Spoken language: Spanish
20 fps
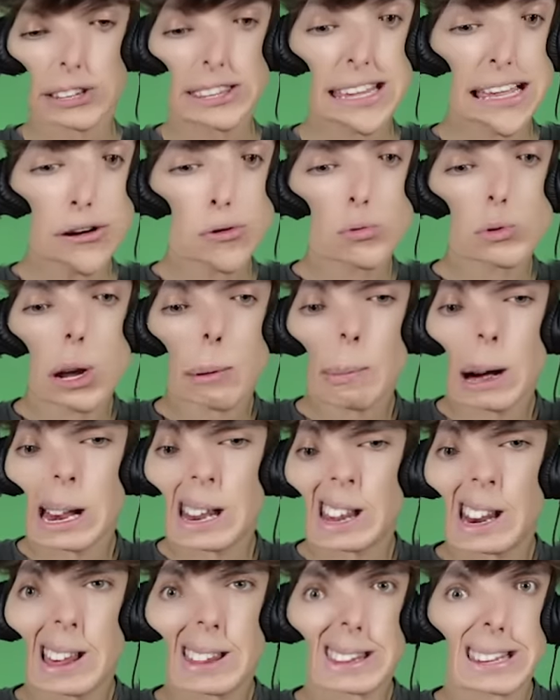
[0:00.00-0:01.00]
vez hay alguna
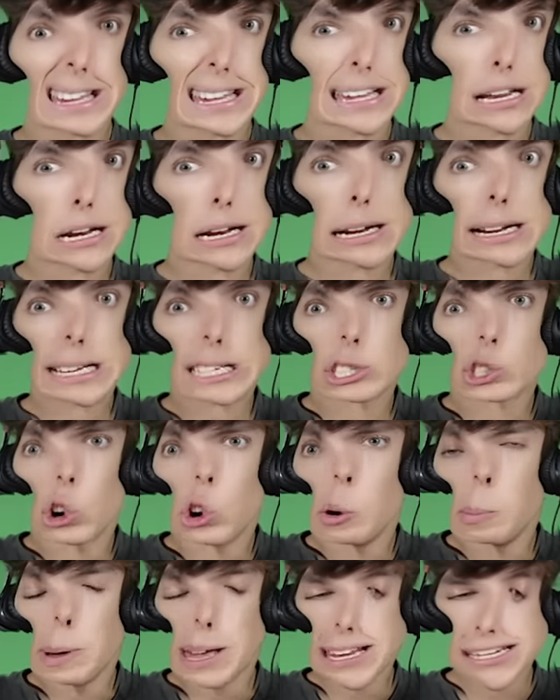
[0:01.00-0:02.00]
manera de
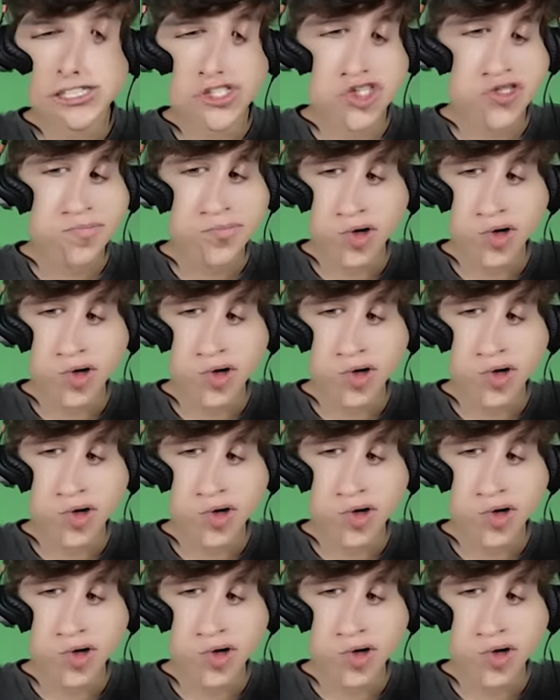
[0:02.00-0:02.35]
resolver esos